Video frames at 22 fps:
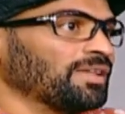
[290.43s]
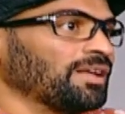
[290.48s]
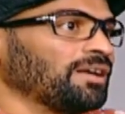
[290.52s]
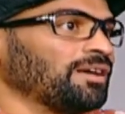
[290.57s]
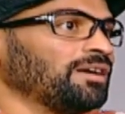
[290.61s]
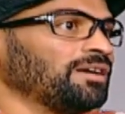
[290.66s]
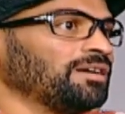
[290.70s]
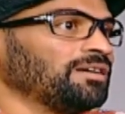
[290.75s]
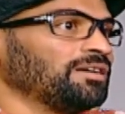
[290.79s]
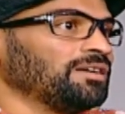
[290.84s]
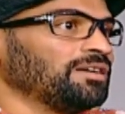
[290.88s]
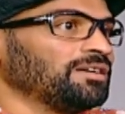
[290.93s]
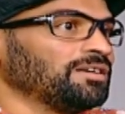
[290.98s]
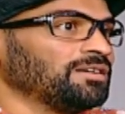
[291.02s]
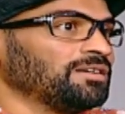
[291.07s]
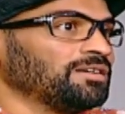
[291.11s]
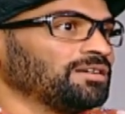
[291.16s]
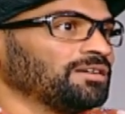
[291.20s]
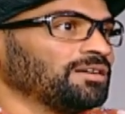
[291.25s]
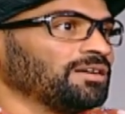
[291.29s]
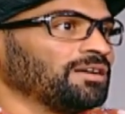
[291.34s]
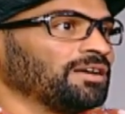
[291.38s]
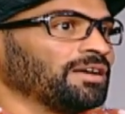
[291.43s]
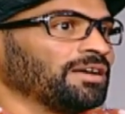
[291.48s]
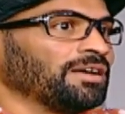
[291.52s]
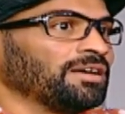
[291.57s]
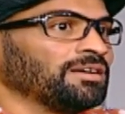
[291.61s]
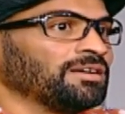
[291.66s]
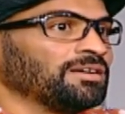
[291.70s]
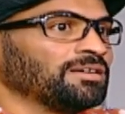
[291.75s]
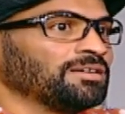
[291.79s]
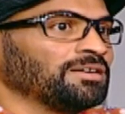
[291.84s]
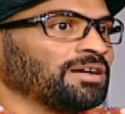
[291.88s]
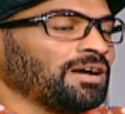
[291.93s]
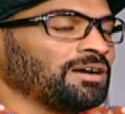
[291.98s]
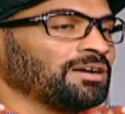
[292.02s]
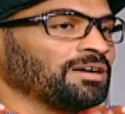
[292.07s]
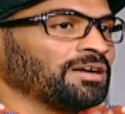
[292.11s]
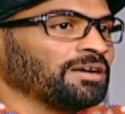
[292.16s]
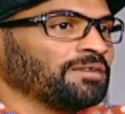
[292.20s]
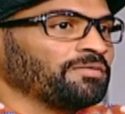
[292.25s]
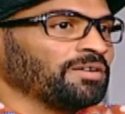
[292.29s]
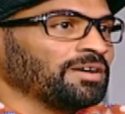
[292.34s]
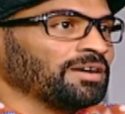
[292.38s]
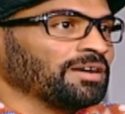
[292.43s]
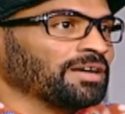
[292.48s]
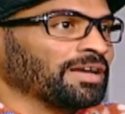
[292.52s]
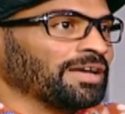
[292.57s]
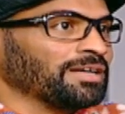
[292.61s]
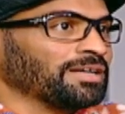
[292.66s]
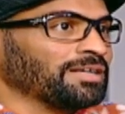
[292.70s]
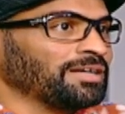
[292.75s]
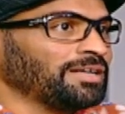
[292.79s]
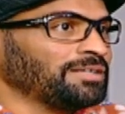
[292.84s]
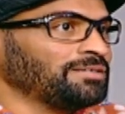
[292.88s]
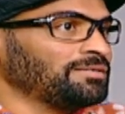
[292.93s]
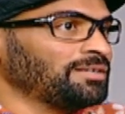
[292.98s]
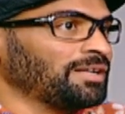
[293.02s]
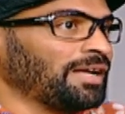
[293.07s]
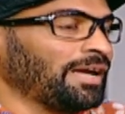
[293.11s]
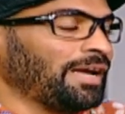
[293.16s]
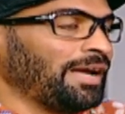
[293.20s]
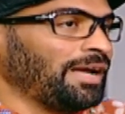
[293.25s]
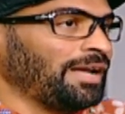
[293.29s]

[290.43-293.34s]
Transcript: آه، آه، كان